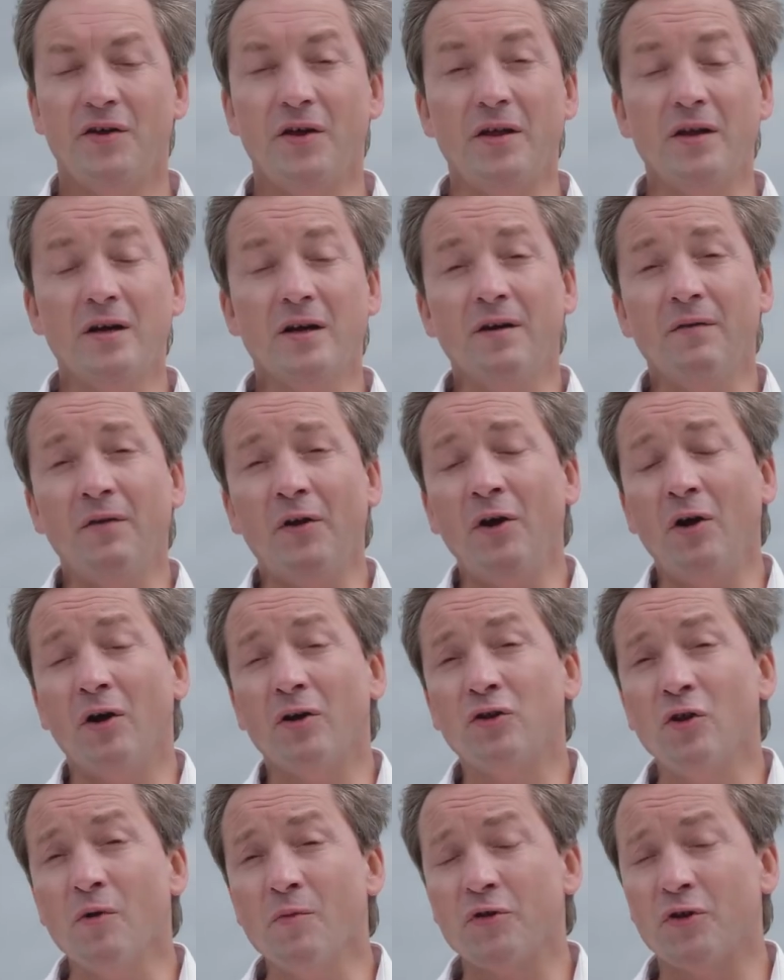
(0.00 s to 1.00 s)
Я не говорю
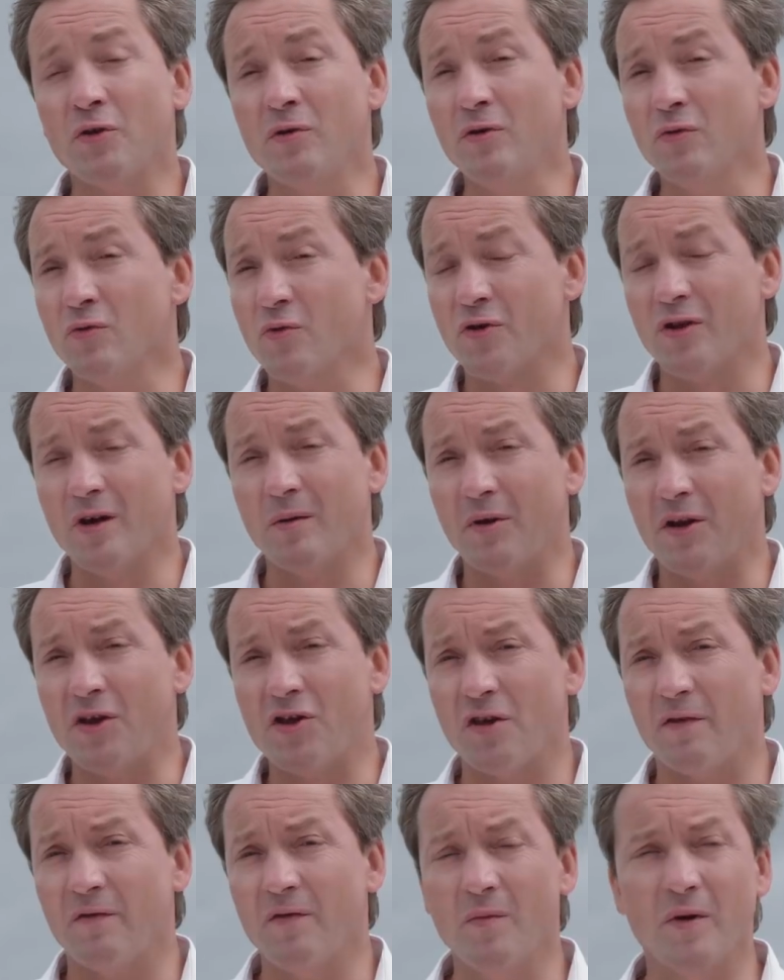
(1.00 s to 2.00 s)
о том, что не нужно
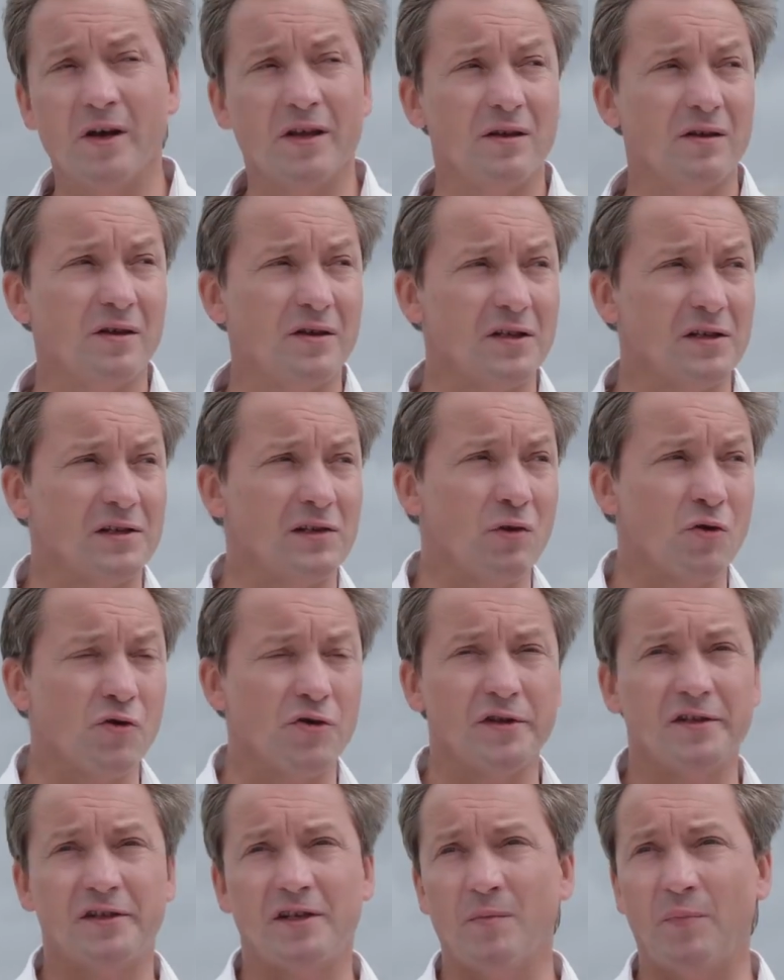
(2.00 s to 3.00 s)
обращать внимание на те
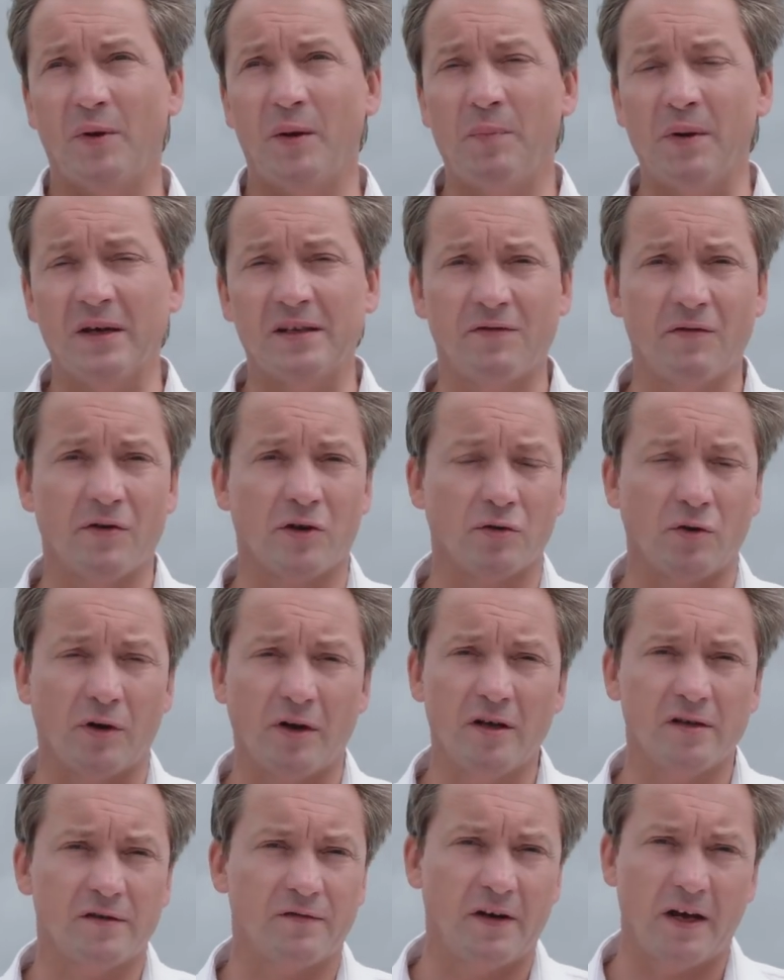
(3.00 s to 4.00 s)
сложности и препятствия,
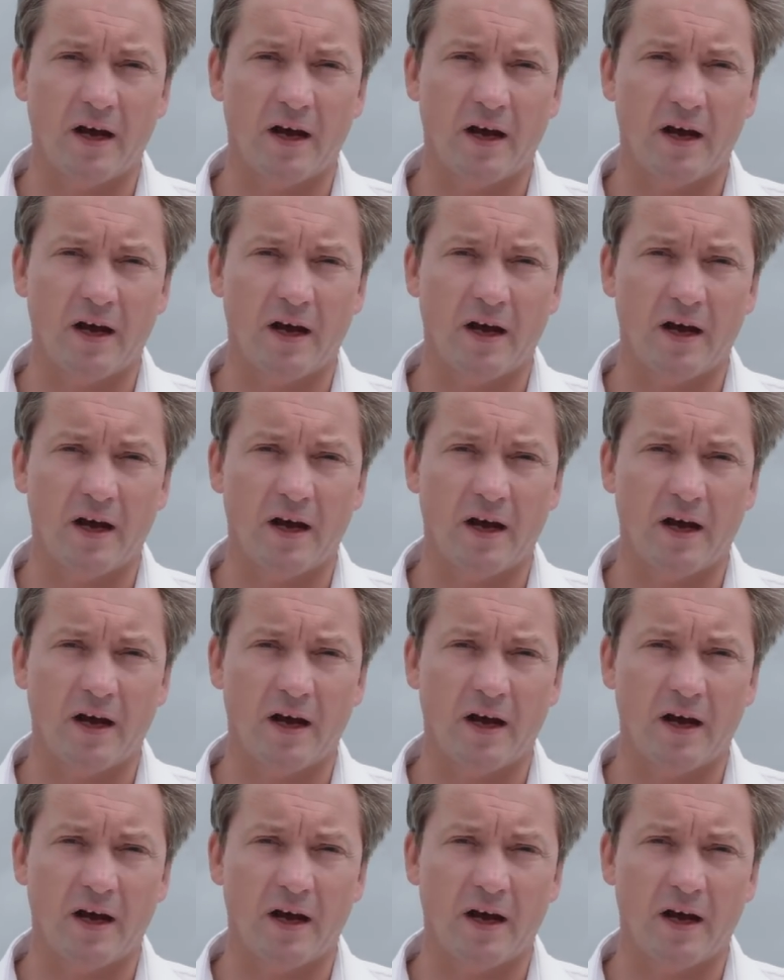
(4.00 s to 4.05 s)
которые есть в